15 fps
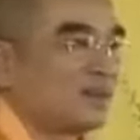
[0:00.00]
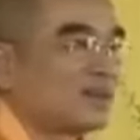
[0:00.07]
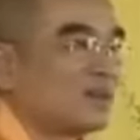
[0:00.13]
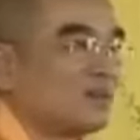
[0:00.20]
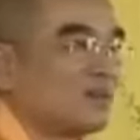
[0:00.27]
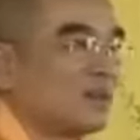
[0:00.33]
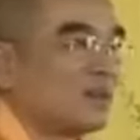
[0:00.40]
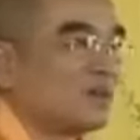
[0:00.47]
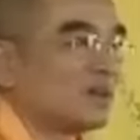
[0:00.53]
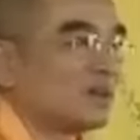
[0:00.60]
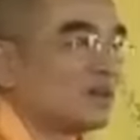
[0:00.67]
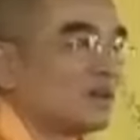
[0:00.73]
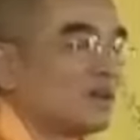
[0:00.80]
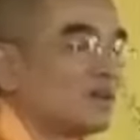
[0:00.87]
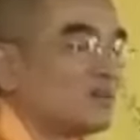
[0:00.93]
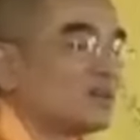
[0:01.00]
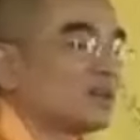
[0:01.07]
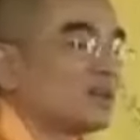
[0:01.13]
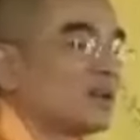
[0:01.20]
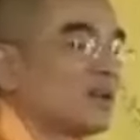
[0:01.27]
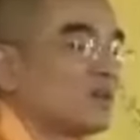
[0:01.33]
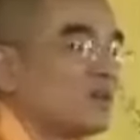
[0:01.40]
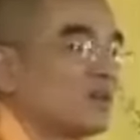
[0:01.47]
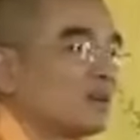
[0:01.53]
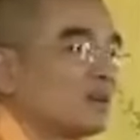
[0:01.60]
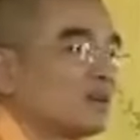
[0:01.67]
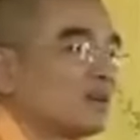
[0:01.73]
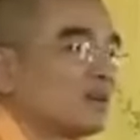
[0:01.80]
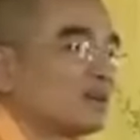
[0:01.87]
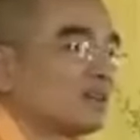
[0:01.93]
Và khi mình hiểu kiểu đó là mình sẽ làm cái
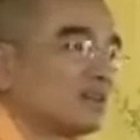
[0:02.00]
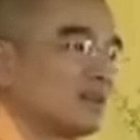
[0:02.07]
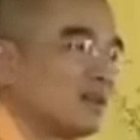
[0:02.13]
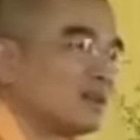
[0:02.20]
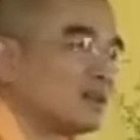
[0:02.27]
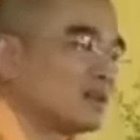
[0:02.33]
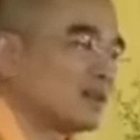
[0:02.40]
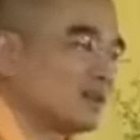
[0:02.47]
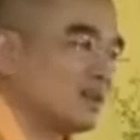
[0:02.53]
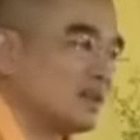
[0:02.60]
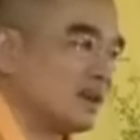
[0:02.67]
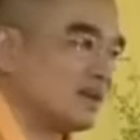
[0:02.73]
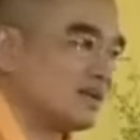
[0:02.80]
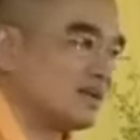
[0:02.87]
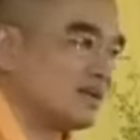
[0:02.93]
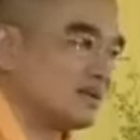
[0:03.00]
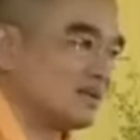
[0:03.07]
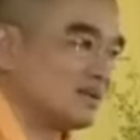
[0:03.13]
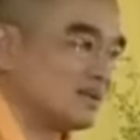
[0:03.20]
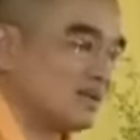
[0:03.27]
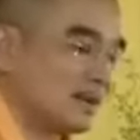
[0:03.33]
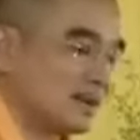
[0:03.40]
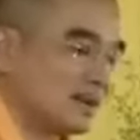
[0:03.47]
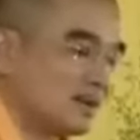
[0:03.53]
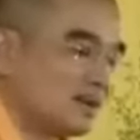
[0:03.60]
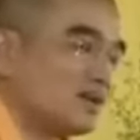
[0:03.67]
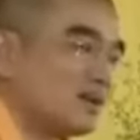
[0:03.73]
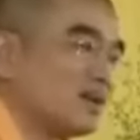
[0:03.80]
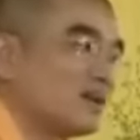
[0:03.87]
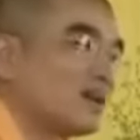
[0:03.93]
kiểu đó, nó sẽ lệch với chánh đạo. Và
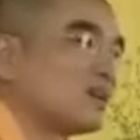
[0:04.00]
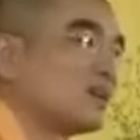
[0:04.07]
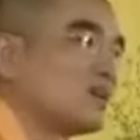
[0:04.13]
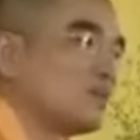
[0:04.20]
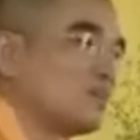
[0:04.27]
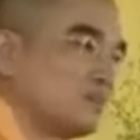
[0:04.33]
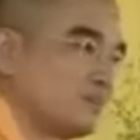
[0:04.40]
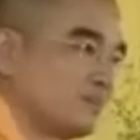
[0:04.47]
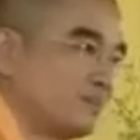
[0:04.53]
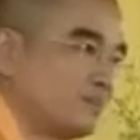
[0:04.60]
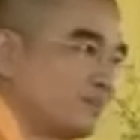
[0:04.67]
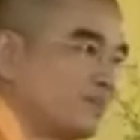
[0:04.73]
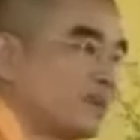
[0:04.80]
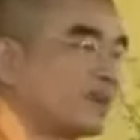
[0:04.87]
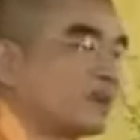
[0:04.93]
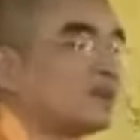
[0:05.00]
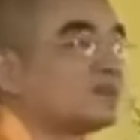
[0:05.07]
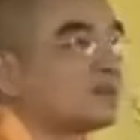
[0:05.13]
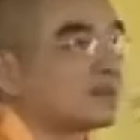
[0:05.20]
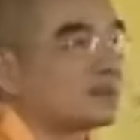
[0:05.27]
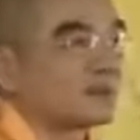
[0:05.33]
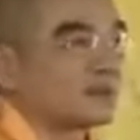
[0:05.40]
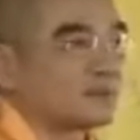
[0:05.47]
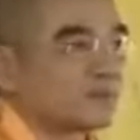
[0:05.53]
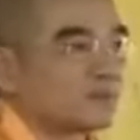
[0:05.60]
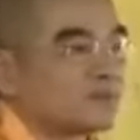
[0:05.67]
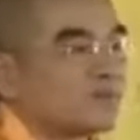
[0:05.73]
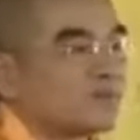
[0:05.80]
đó gọi là nghiệp dẫn mình.